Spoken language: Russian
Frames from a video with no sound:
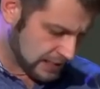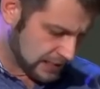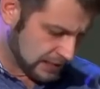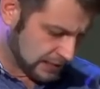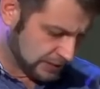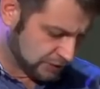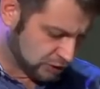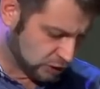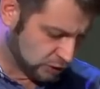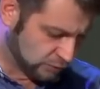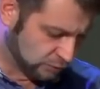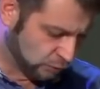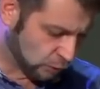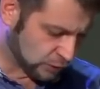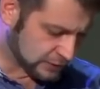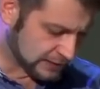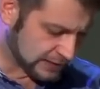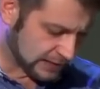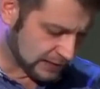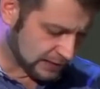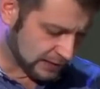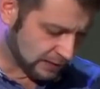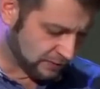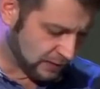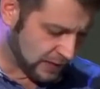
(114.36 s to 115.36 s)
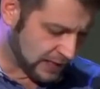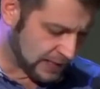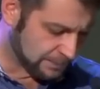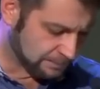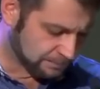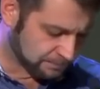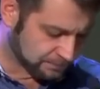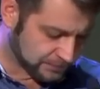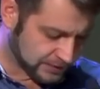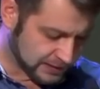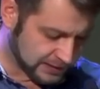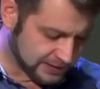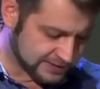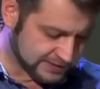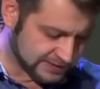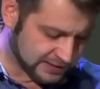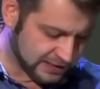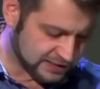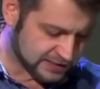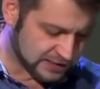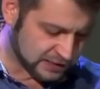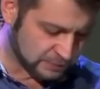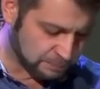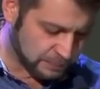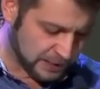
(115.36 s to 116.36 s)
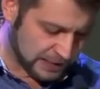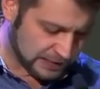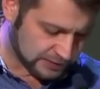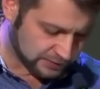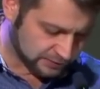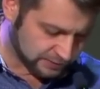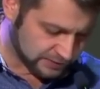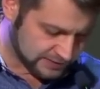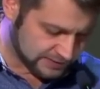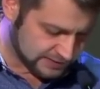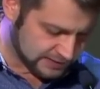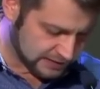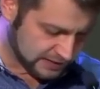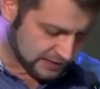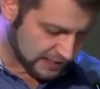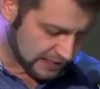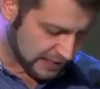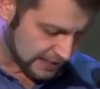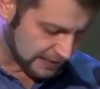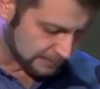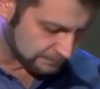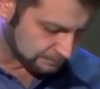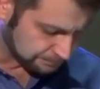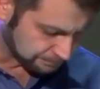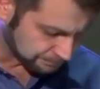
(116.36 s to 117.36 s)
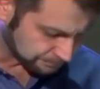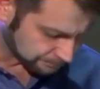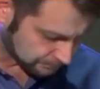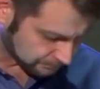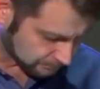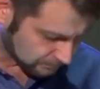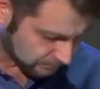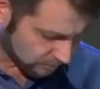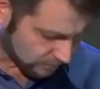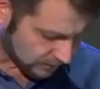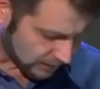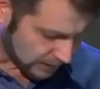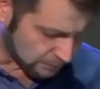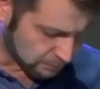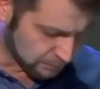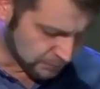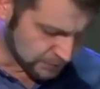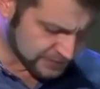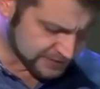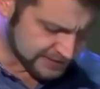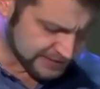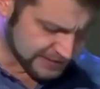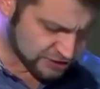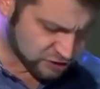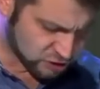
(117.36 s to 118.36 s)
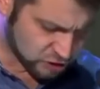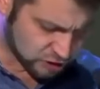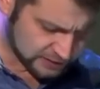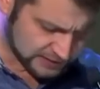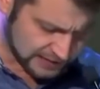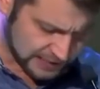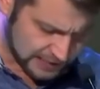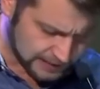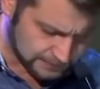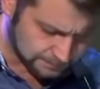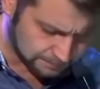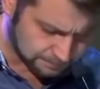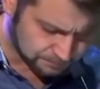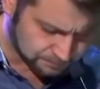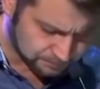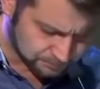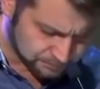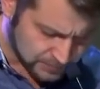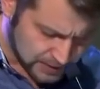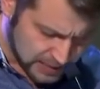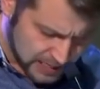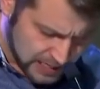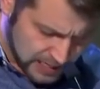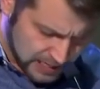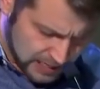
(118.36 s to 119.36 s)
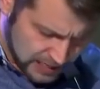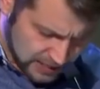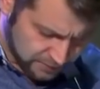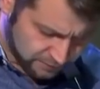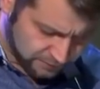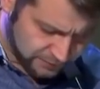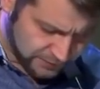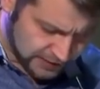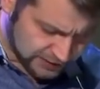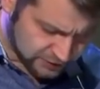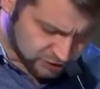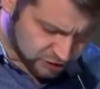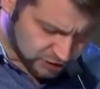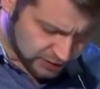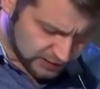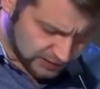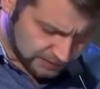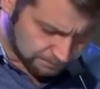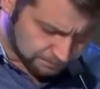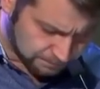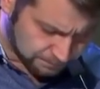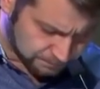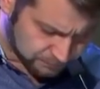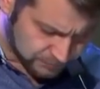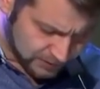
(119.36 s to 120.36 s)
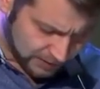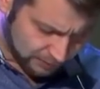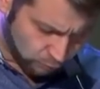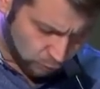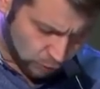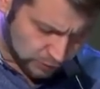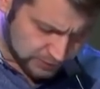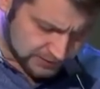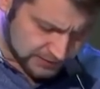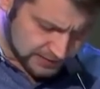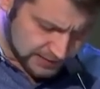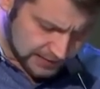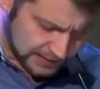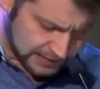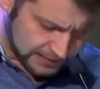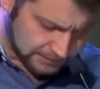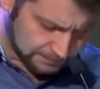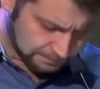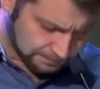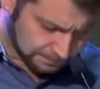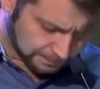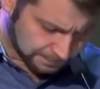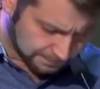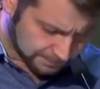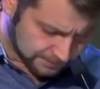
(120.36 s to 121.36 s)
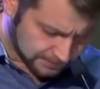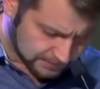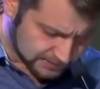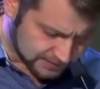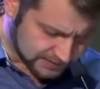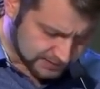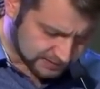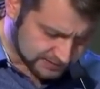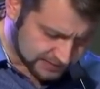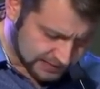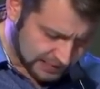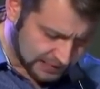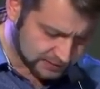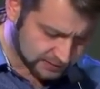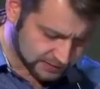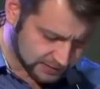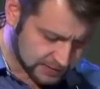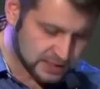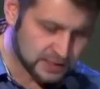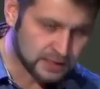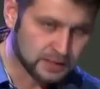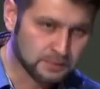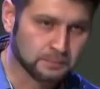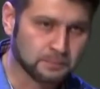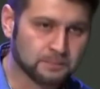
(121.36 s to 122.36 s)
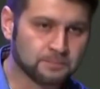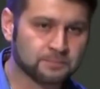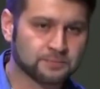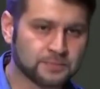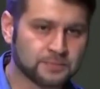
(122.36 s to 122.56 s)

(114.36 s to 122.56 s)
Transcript: 4 глава, из 35 стиха. Мы здесь читаем. «Вечером того дня сказал им,